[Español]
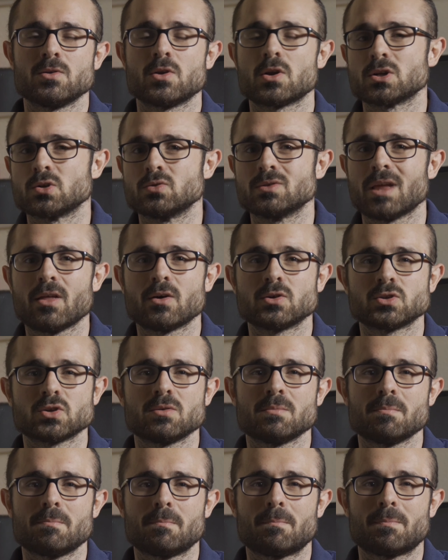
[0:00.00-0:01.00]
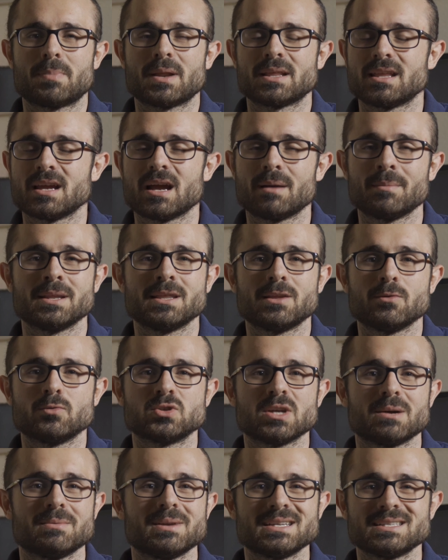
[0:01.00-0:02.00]
los resultados son prácticamente
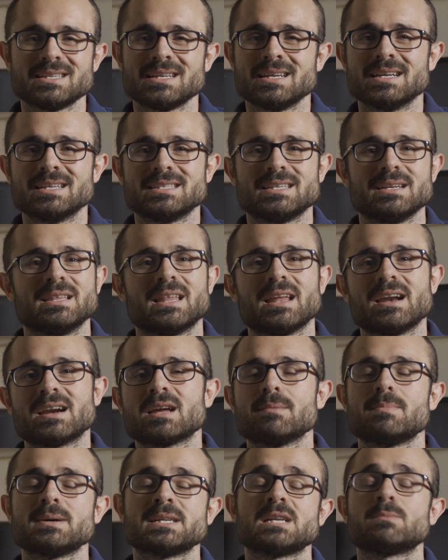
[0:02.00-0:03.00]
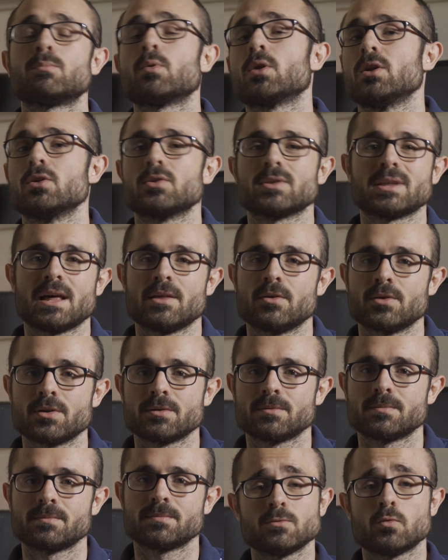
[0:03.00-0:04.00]
usables sin tener que pasar por el ordenador.
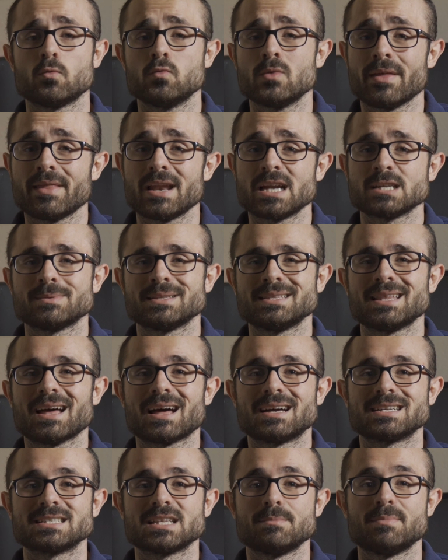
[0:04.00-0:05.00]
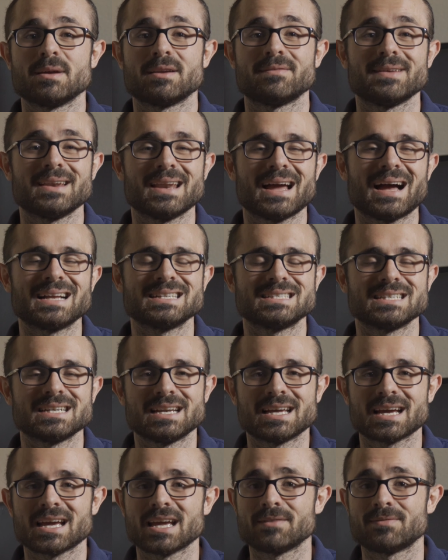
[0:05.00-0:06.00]
Una de las ventajas del perfil
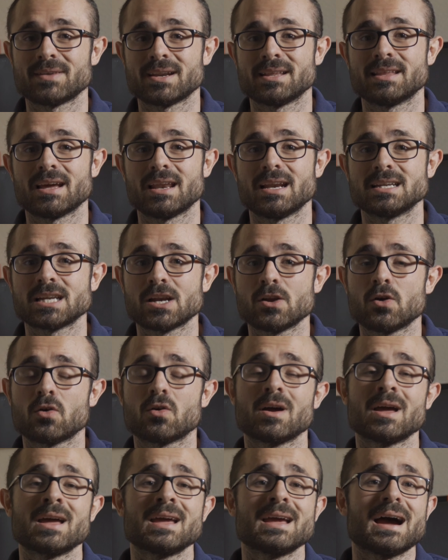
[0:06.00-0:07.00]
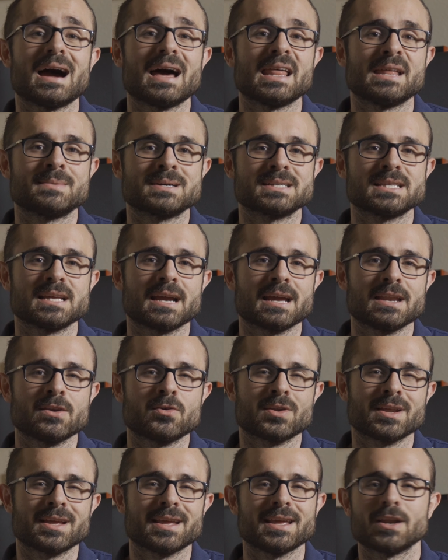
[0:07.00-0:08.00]
HLG frente al S-Log además de que
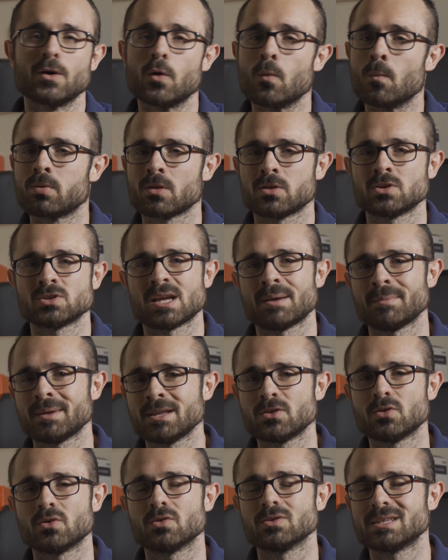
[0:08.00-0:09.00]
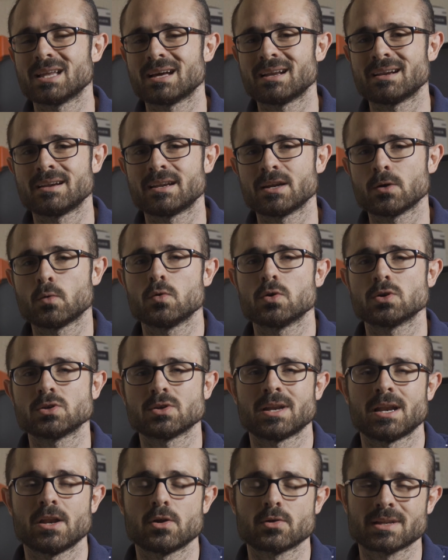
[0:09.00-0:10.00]
no requiere un procesamiento tan riguroso
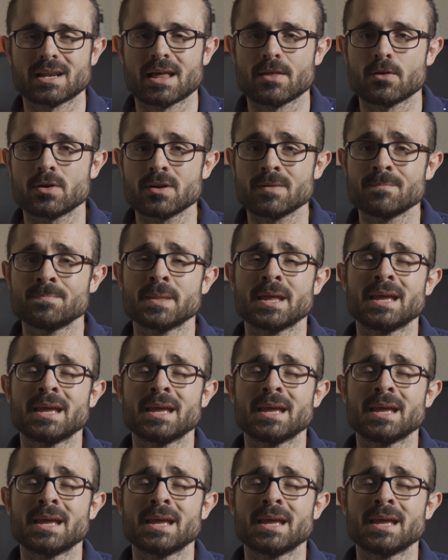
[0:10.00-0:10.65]
en el ordenador,